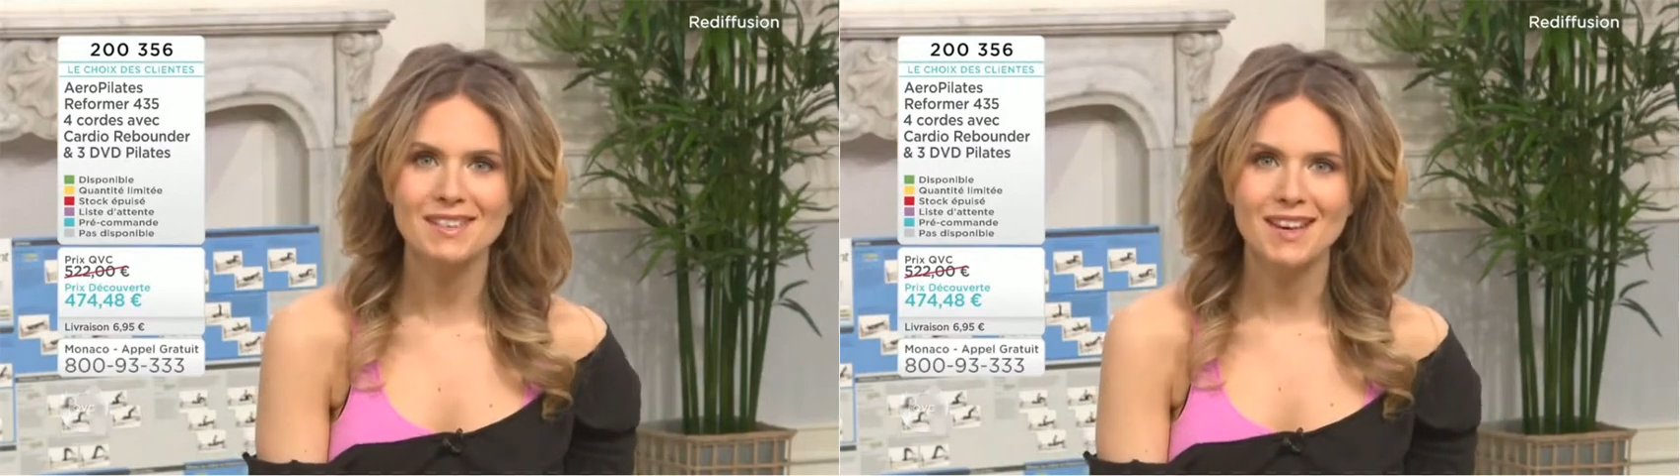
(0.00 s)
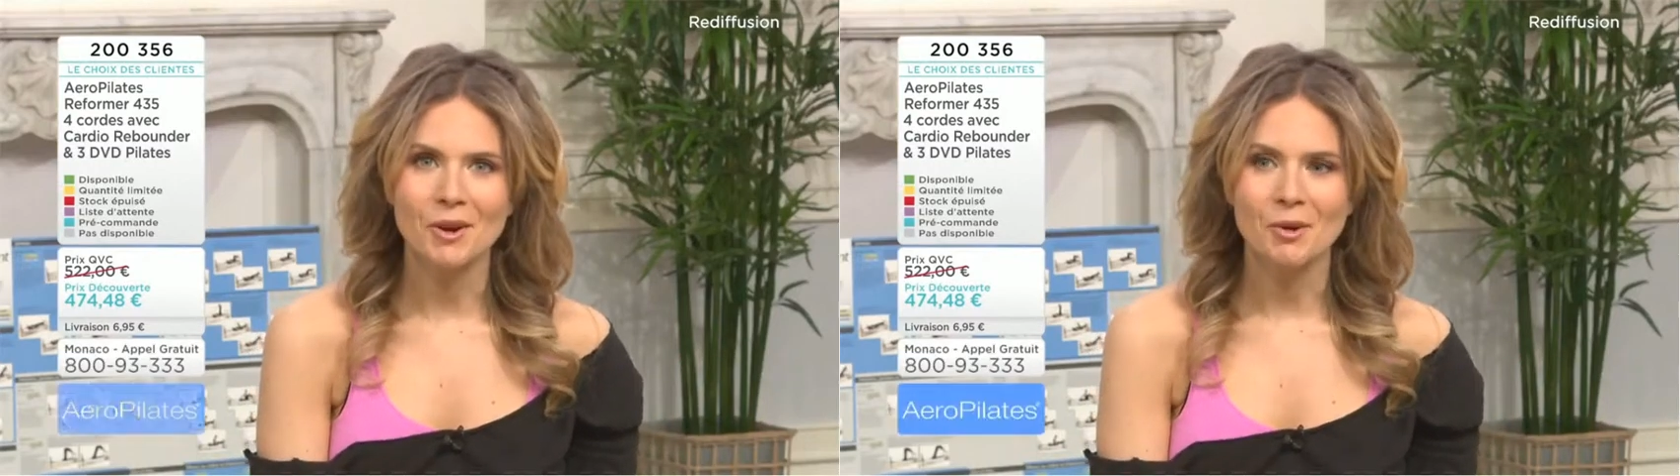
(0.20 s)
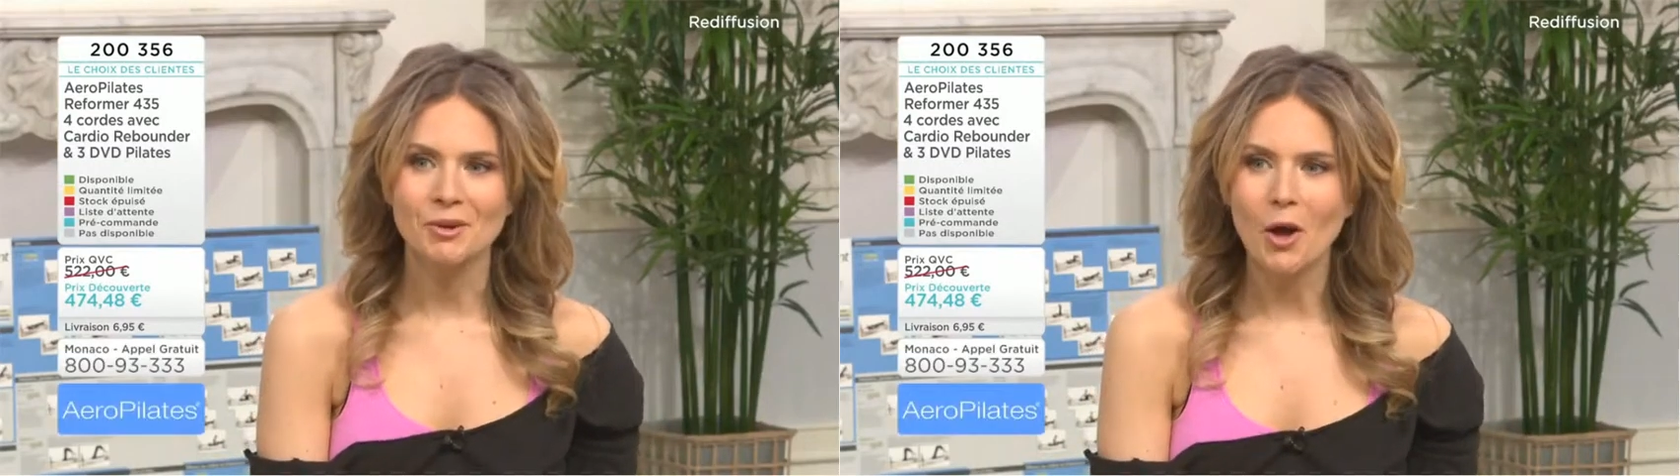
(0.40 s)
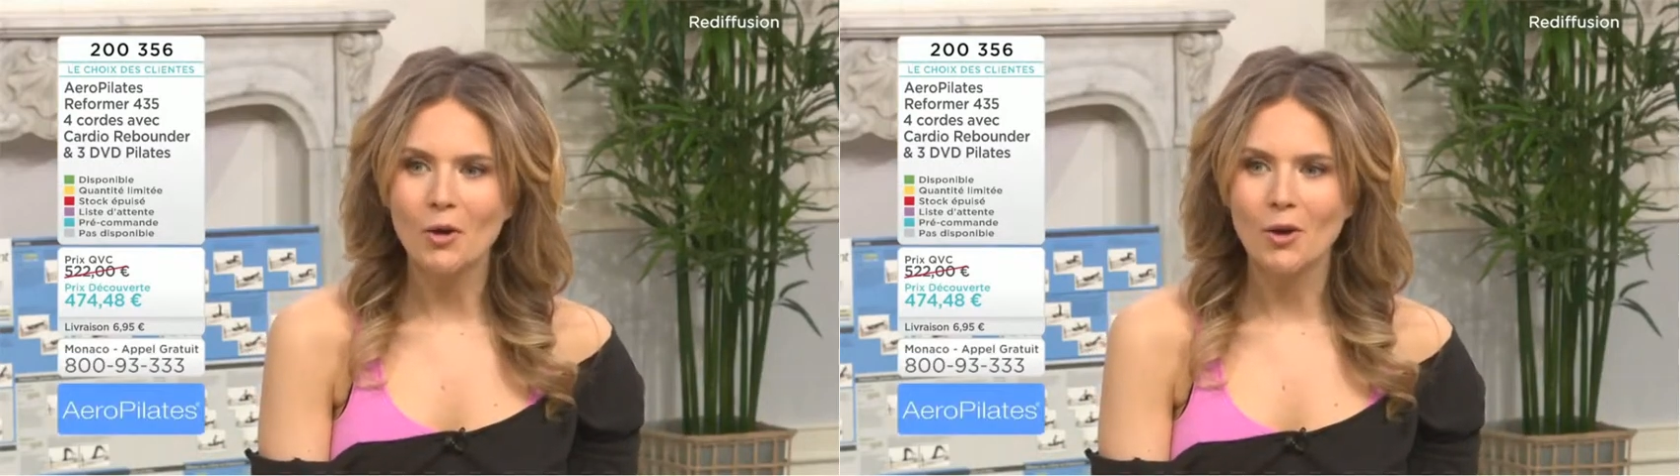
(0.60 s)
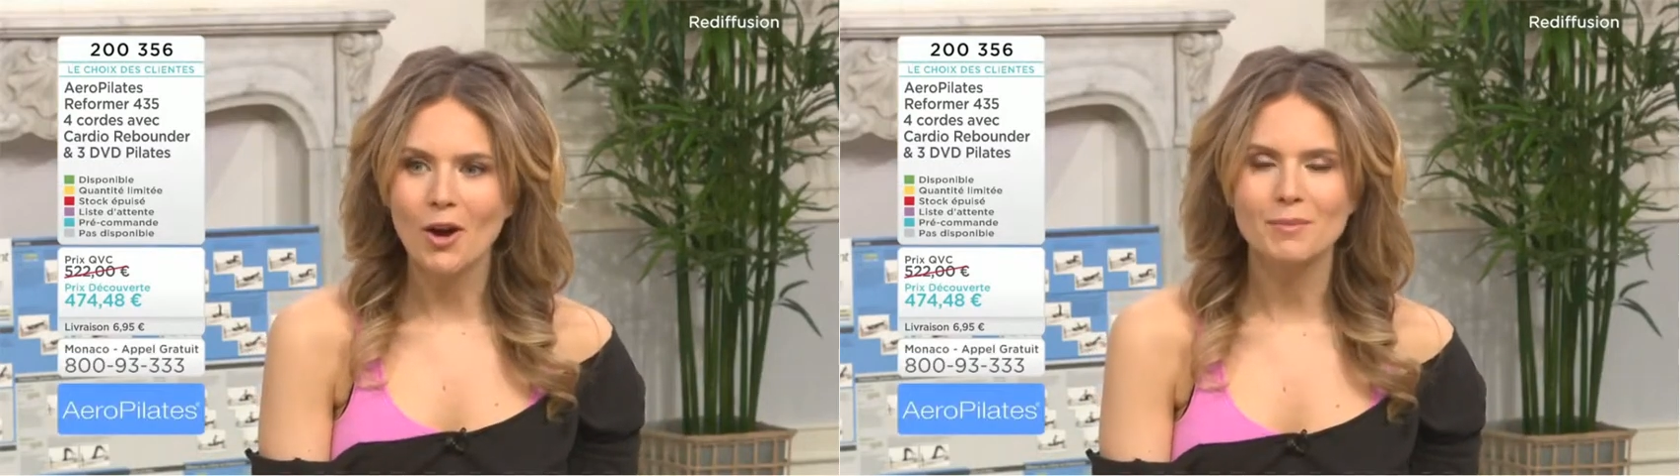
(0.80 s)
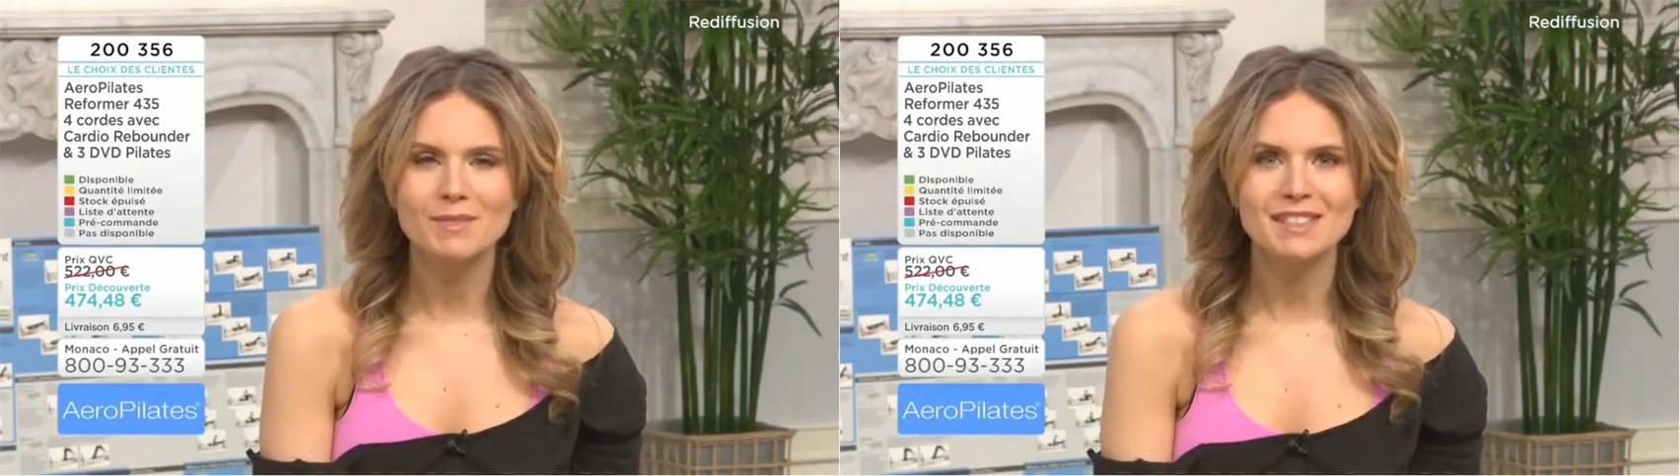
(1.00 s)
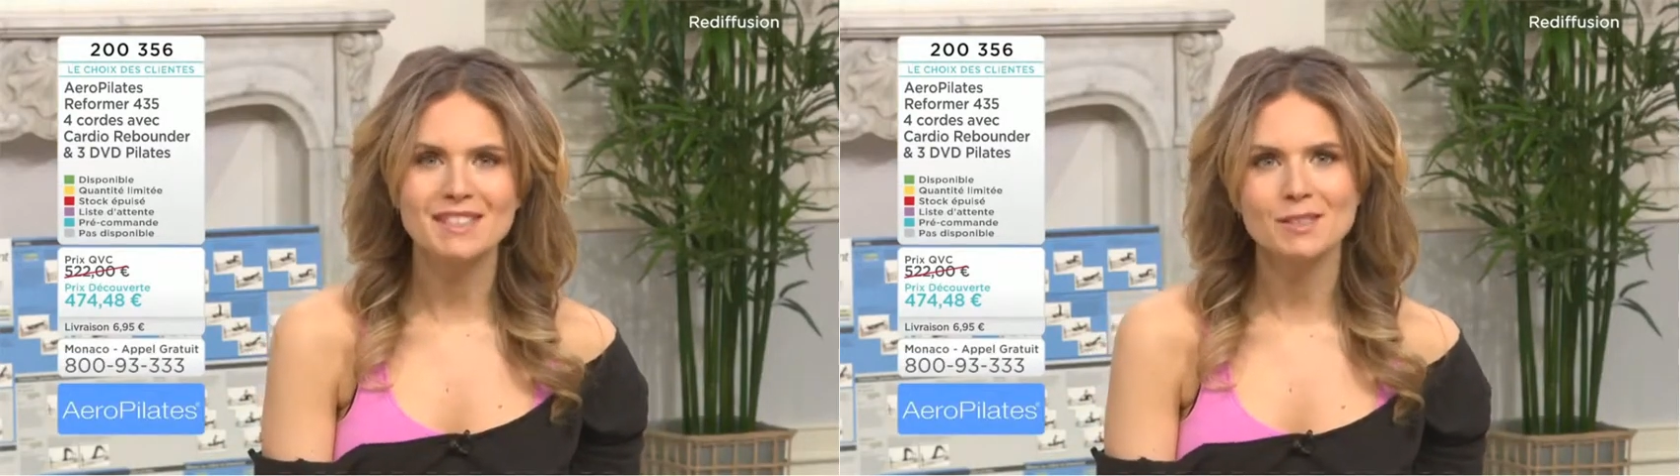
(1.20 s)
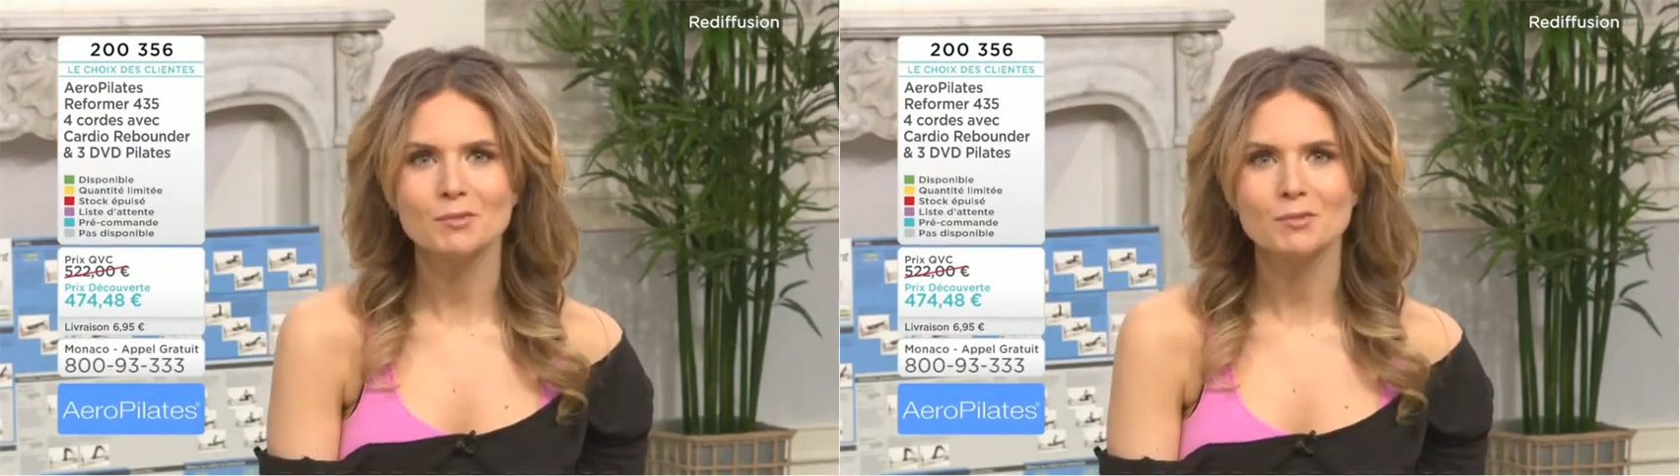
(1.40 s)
On a encore une petite